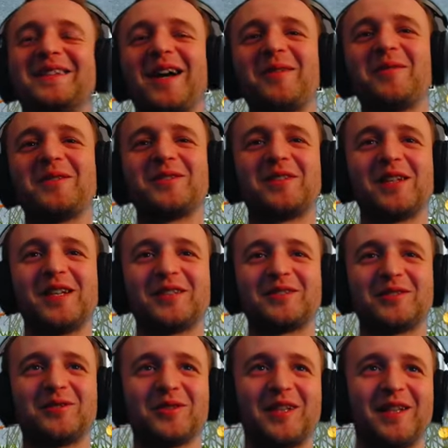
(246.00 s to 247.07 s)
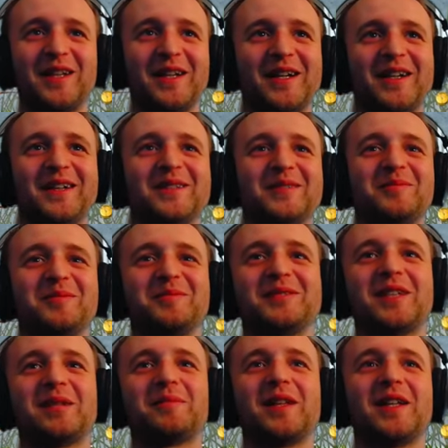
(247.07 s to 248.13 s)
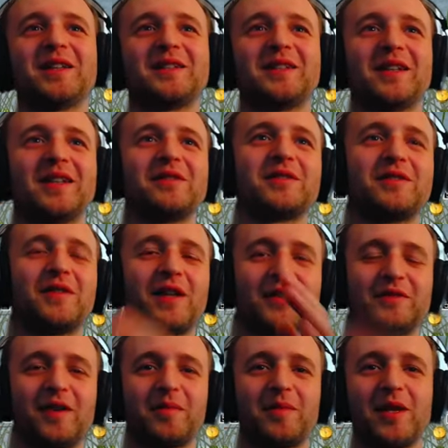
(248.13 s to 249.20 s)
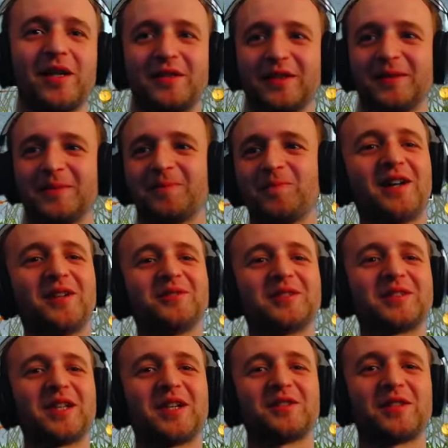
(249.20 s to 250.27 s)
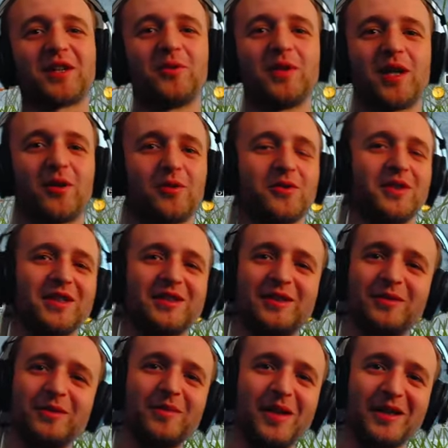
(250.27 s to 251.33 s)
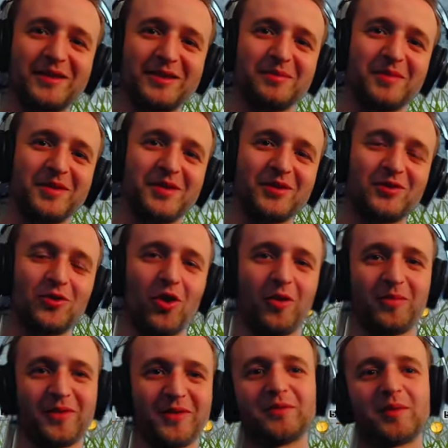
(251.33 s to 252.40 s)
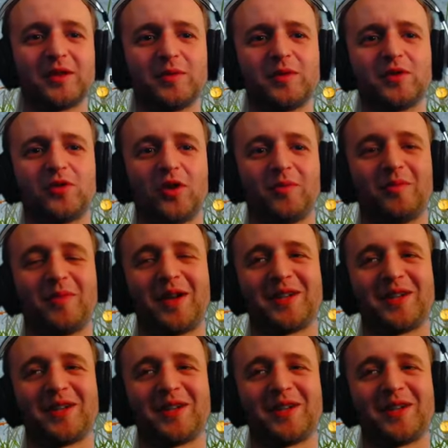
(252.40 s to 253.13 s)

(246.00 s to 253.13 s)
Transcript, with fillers: Dałeś tyle co do kina y, za bilet, a nawet dwa, dwa bilety, a dostałeś taką jakość. Następnym razem będzie top, następnym razem będzie top.